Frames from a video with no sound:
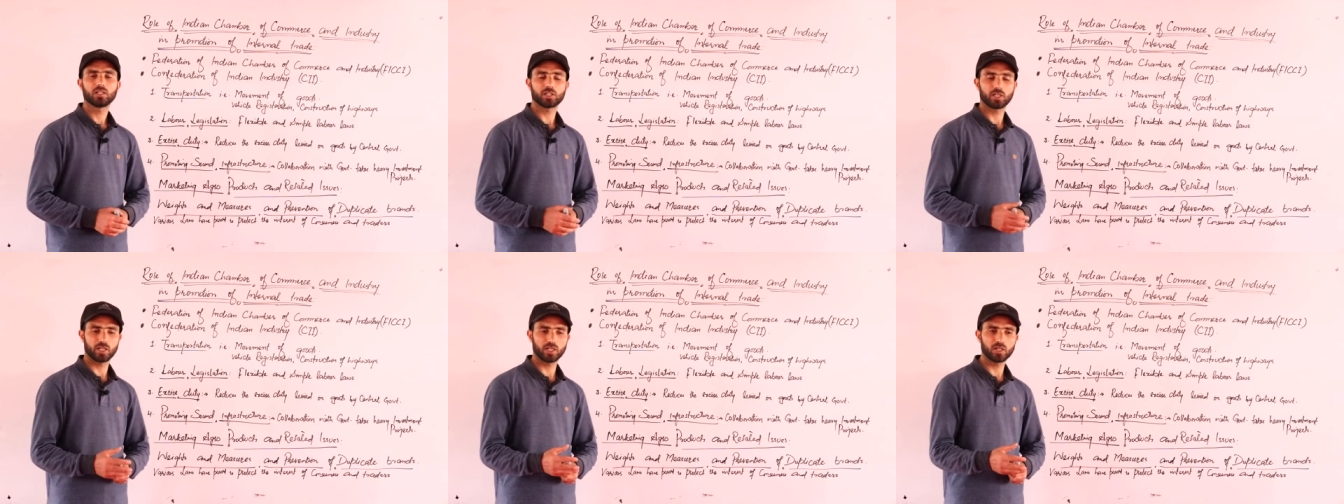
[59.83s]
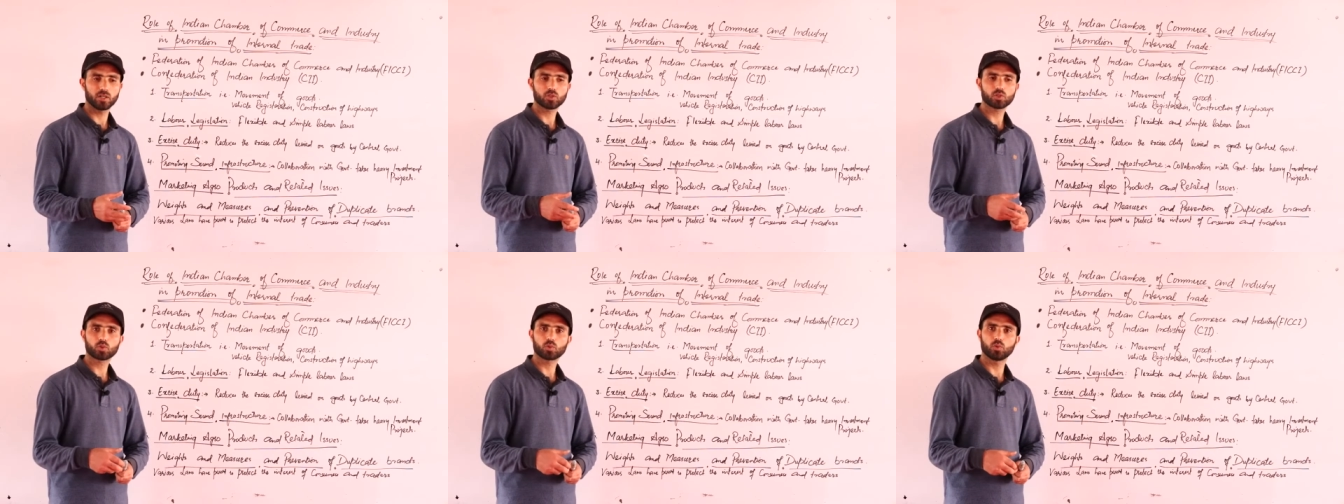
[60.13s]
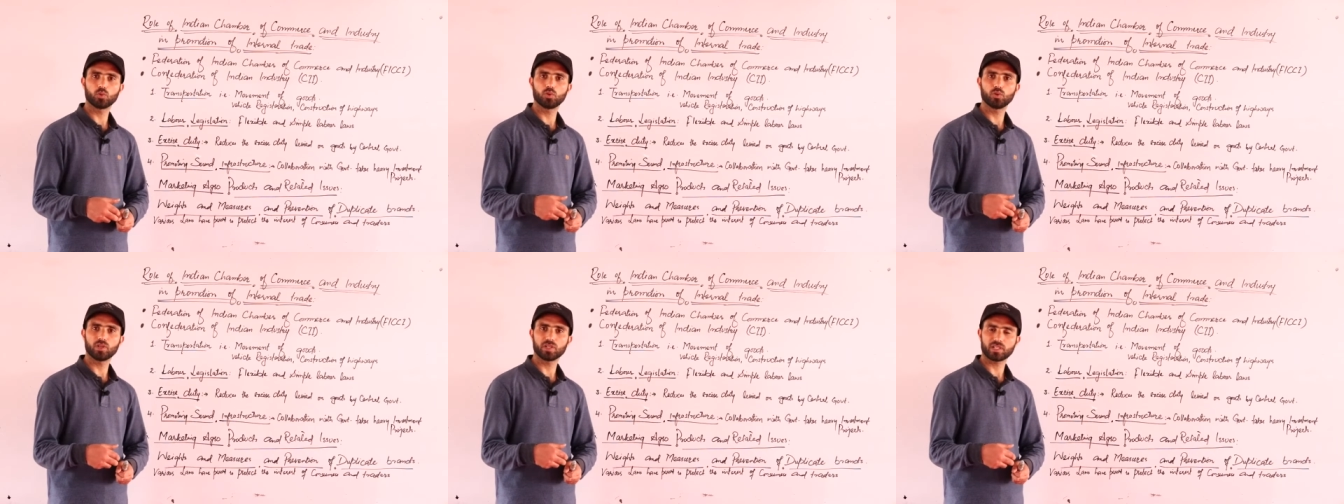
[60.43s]
ट्रेडर्स
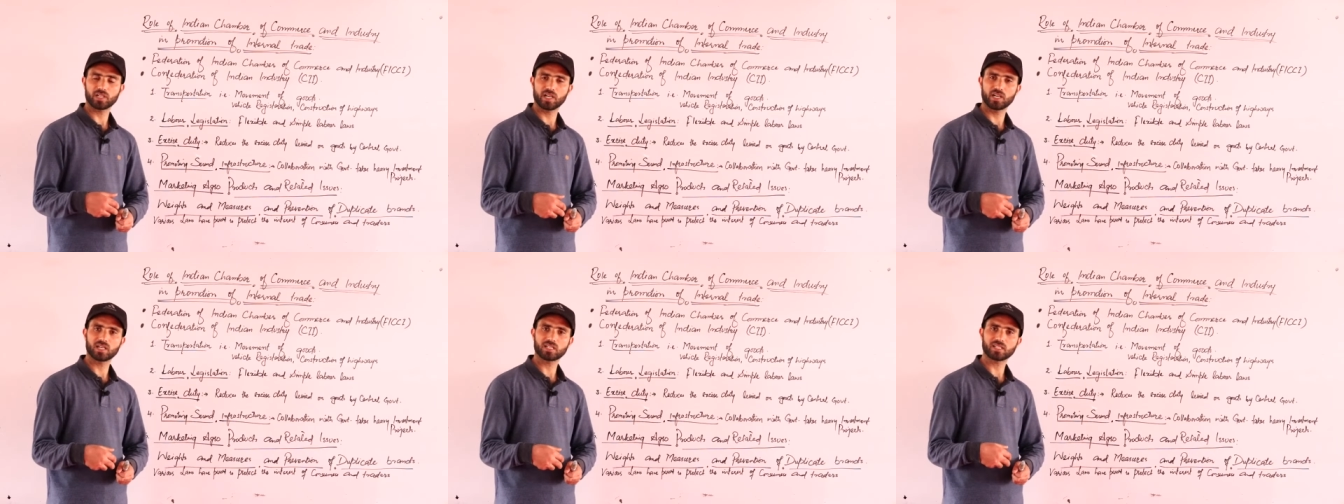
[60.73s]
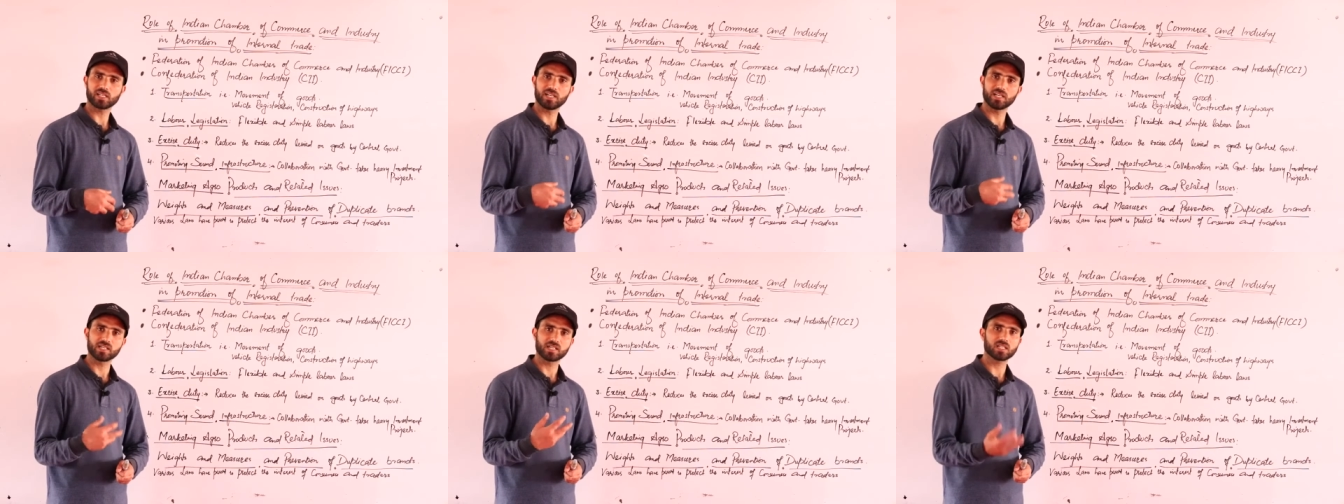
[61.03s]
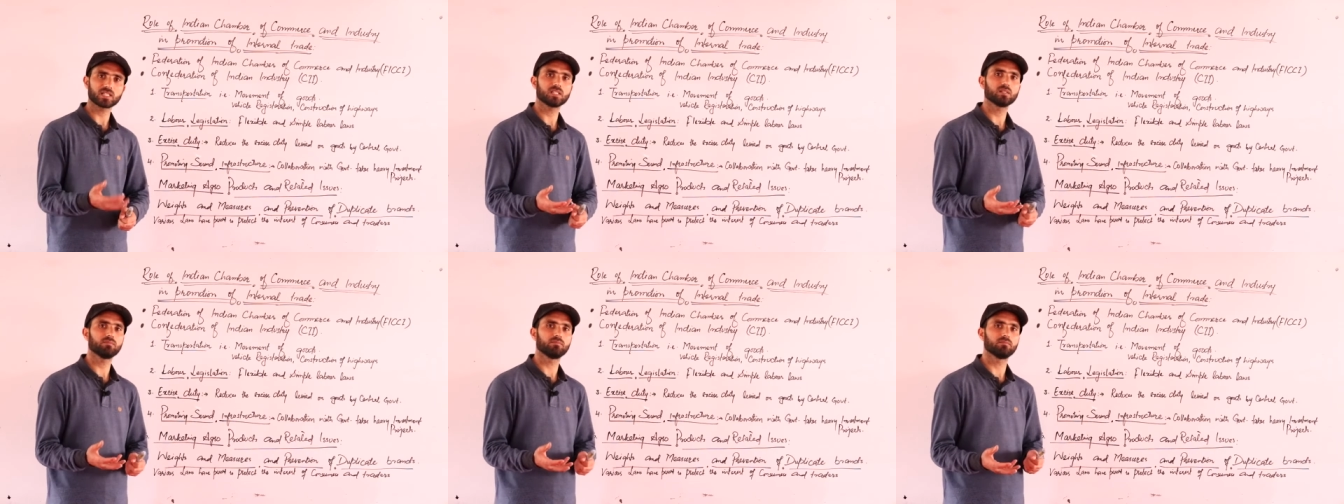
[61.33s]
को ट्रेडर्स का
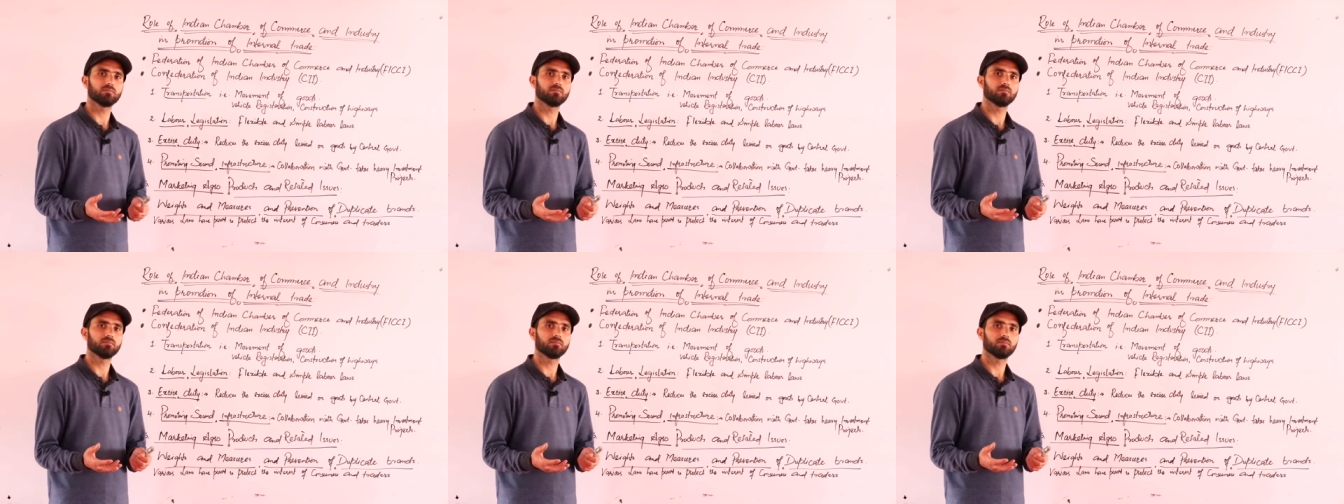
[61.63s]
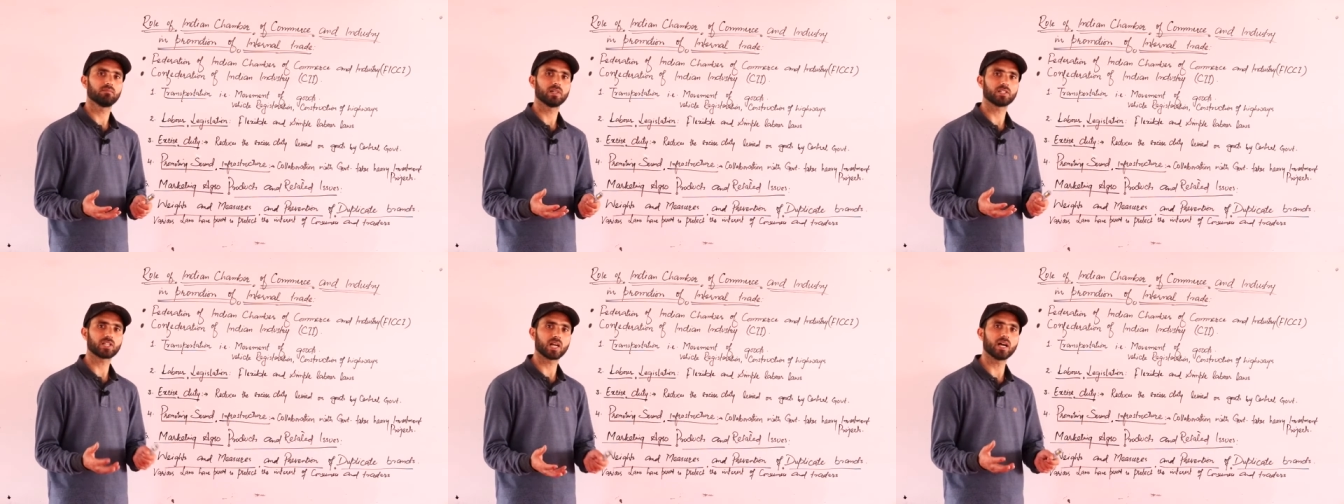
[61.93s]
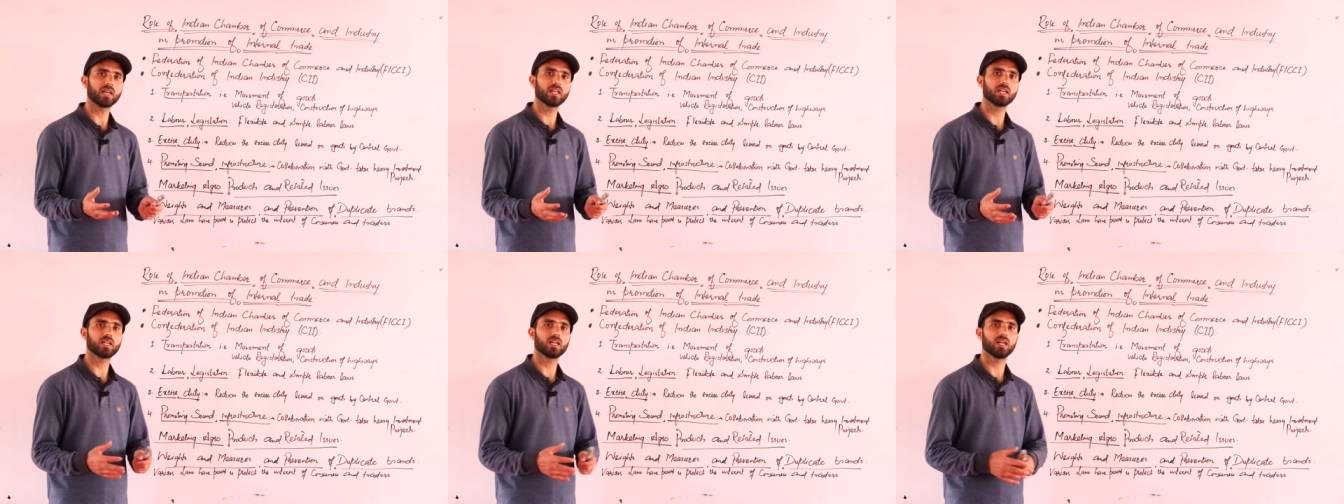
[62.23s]
इंटरेस्ट
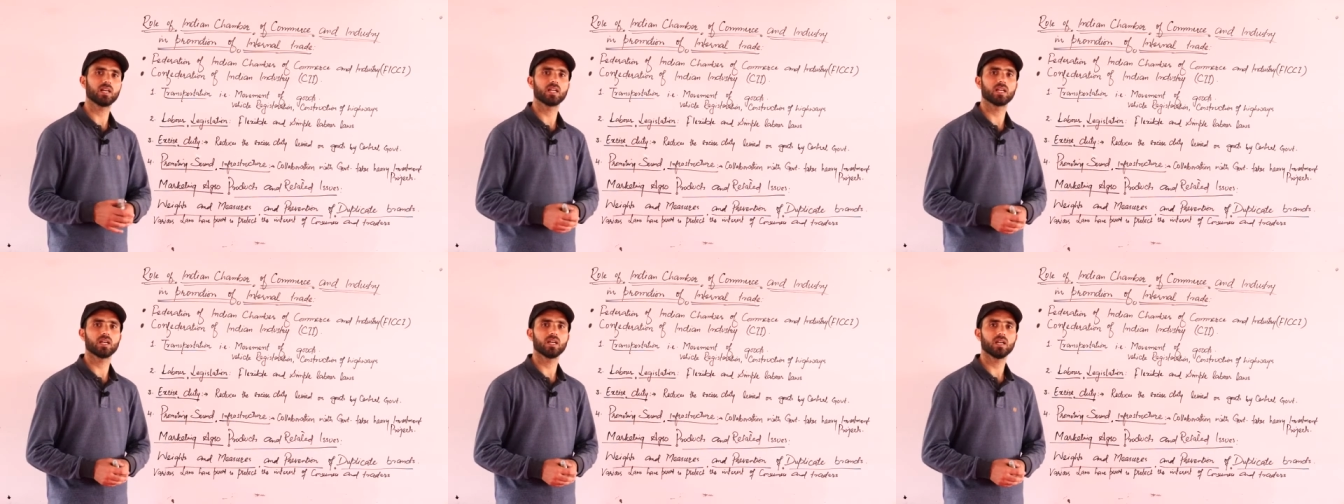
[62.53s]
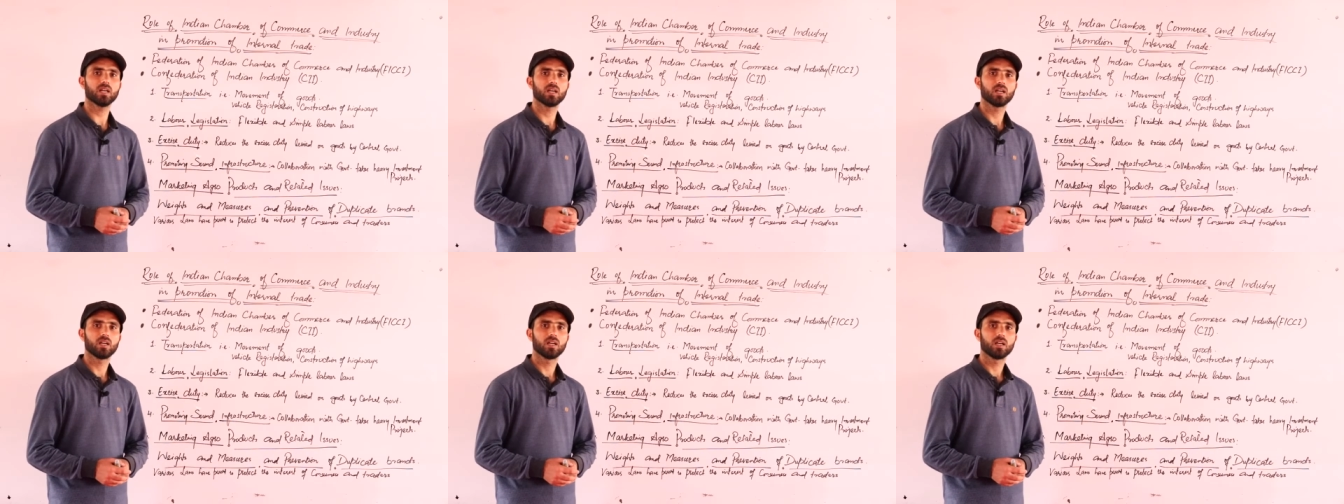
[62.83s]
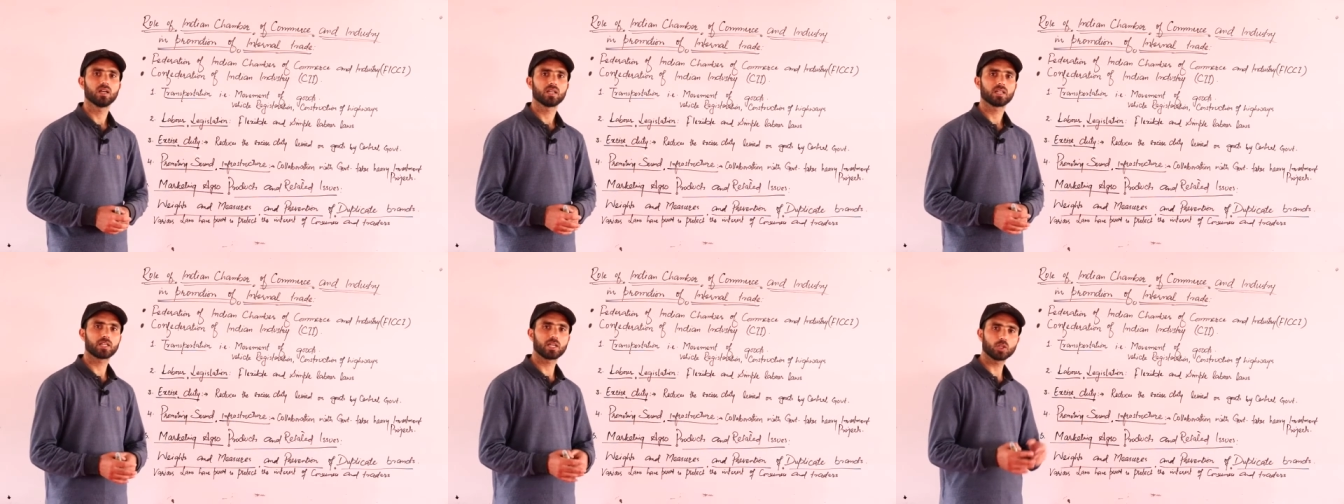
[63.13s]
बचाने के लिए
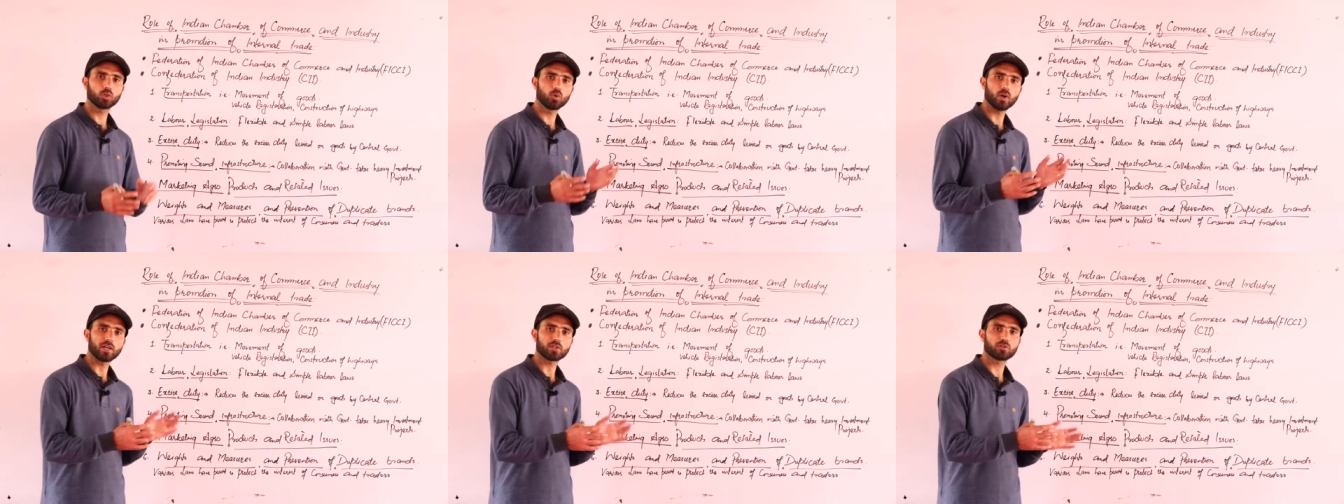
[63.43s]
ये दो